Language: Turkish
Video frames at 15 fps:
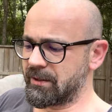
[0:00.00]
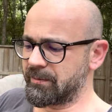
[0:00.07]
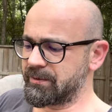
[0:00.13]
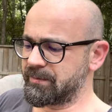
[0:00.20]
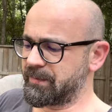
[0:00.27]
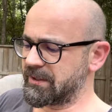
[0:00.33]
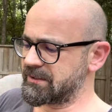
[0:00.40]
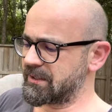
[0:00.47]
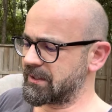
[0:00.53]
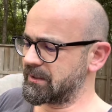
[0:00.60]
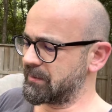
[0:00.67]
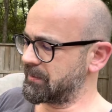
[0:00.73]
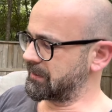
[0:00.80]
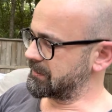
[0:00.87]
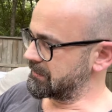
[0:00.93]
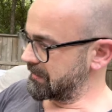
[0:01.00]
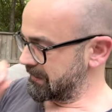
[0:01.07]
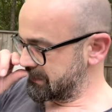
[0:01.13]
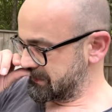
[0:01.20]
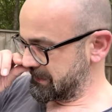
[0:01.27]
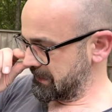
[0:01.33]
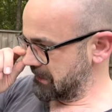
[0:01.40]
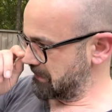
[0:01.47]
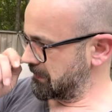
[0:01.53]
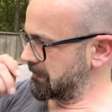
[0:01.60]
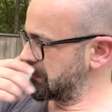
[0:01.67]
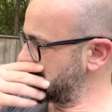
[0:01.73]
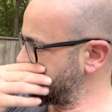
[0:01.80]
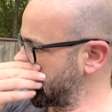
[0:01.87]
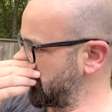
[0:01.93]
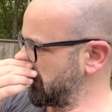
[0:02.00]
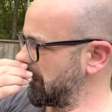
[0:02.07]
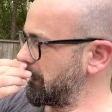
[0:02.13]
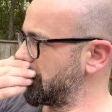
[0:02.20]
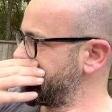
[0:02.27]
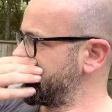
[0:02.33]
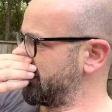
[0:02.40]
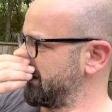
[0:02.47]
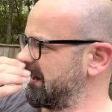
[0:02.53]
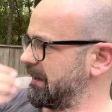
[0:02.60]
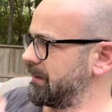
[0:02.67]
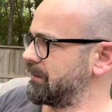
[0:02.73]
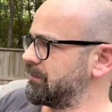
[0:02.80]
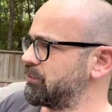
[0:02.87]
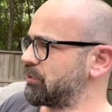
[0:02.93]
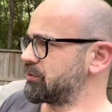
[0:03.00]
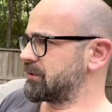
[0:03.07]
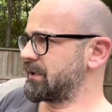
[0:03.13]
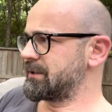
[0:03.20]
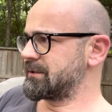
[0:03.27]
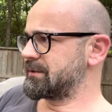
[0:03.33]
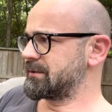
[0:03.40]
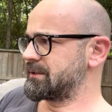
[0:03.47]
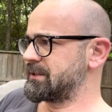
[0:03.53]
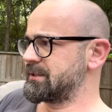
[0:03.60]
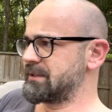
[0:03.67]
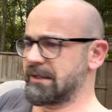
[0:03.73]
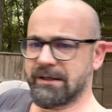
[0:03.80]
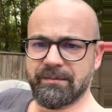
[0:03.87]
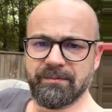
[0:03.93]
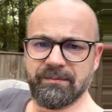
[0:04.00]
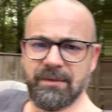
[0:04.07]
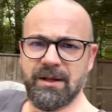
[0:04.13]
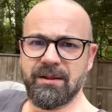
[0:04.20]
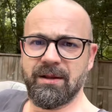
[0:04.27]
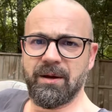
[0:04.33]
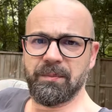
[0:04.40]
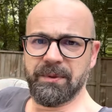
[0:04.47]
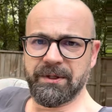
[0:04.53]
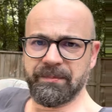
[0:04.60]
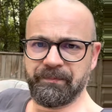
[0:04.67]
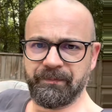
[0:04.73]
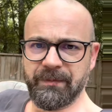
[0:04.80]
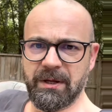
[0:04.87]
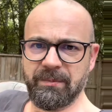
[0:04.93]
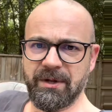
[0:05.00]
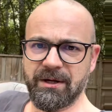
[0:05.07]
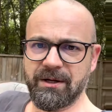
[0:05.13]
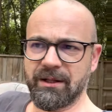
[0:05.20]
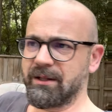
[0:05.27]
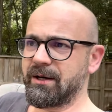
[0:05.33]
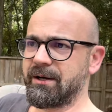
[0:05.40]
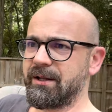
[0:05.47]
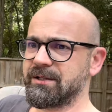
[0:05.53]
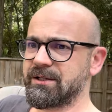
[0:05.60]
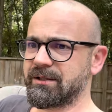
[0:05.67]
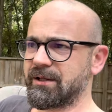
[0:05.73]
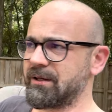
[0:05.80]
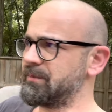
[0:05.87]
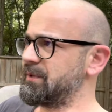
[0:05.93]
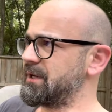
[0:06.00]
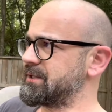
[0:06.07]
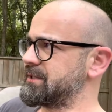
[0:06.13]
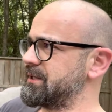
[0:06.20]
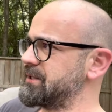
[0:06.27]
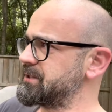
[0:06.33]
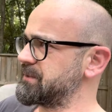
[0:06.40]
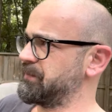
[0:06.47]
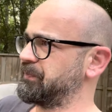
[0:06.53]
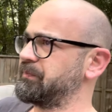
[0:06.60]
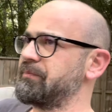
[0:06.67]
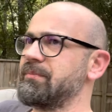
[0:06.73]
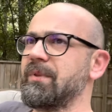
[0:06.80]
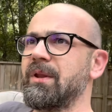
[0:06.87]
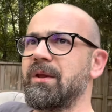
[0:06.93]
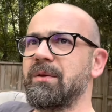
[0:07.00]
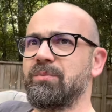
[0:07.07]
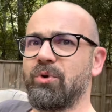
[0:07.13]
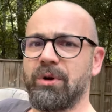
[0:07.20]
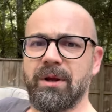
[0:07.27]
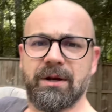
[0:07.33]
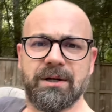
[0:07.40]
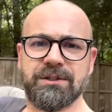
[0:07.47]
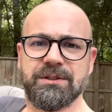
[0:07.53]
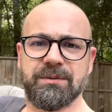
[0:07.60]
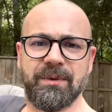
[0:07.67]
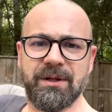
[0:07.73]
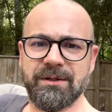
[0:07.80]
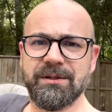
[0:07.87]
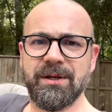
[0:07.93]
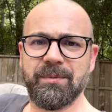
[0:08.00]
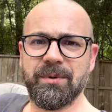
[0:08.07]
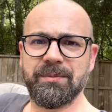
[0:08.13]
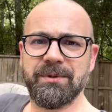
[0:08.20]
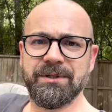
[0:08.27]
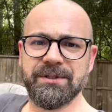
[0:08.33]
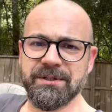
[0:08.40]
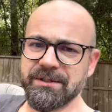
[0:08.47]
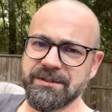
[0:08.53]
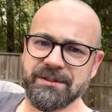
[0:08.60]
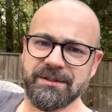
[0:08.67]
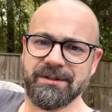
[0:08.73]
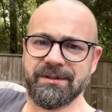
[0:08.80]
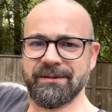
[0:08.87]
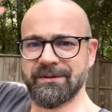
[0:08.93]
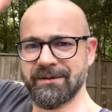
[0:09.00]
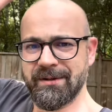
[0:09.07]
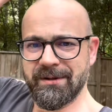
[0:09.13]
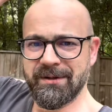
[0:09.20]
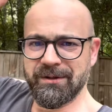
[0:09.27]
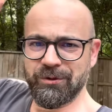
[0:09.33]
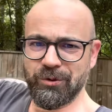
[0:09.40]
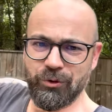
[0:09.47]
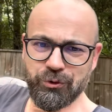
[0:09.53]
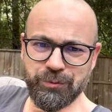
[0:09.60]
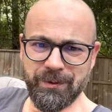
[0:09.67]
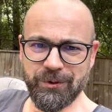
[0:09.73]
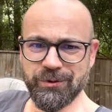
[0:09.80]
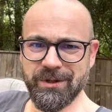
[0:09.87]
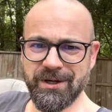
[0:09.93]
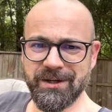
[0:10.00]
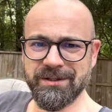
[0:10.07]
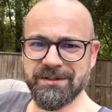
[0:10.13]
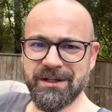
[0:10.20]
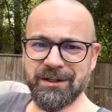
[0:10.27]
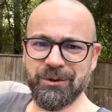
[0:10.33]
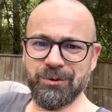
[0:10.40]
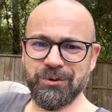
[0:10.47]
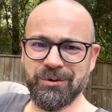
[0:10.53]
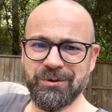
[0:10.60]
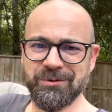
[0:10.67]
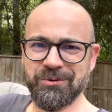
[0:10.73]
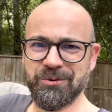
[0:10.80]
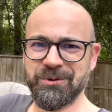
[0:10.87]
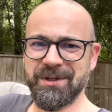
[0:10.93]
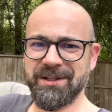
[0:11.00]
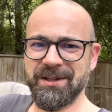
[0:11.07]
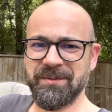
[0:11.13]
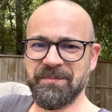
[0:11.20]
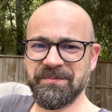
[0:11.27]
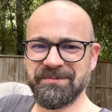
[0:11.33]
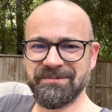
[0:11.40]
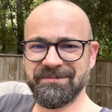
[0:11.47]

Tabii pazara da bakın, Etsy'e de bakın ama Hani buradan siz de ben ne yaparım, Amerikalılara ne satarım derseniz böyle araştırmalar da yapabilirsiniz. Görüşmek üzere. Salı günü Türkiye'deyim.